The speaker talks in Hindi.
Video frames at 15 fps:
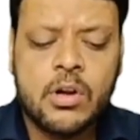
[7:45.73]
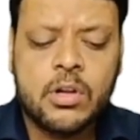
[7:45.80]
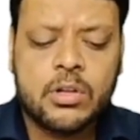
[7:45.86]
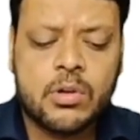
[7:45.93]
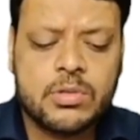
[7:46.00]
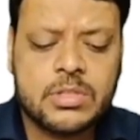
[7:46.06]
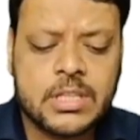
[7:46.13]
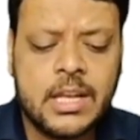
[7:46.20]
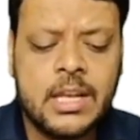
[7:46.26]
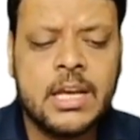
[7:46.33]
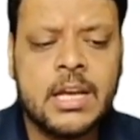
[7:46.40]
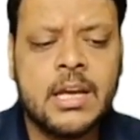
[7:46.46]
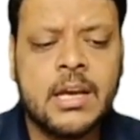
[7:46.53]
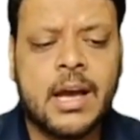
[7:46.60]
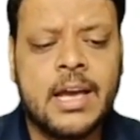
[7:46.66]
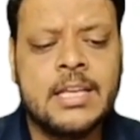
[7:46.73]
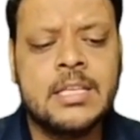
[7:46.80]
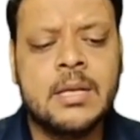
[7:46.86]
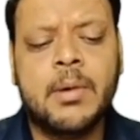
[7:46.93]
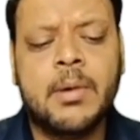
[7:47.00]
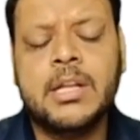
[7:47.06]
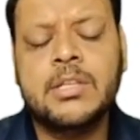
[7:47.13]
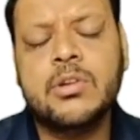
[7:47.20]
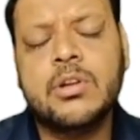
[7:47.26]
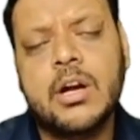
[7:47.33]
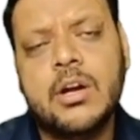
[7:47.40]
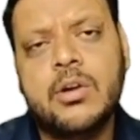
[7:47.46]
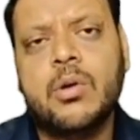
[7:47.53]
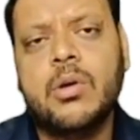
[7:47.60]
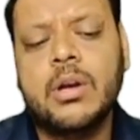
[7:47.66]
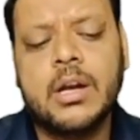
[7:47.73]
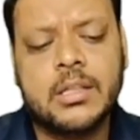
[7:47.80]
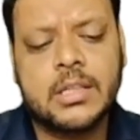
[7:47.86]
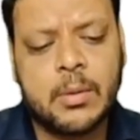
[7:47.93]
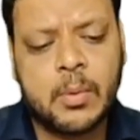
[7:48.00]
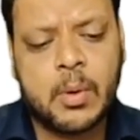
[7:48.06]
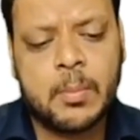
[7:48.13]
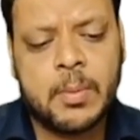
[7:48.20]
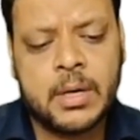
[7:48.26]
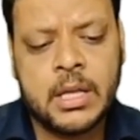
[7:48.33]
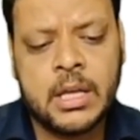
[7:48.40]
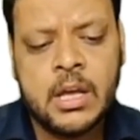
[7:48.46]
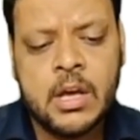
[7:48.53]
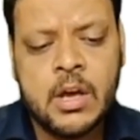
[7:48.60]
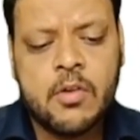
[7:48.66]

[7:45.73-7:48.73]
तो उसके लिए गाइज हमारा जो कंट्रोल करता है प्रॉपर्टी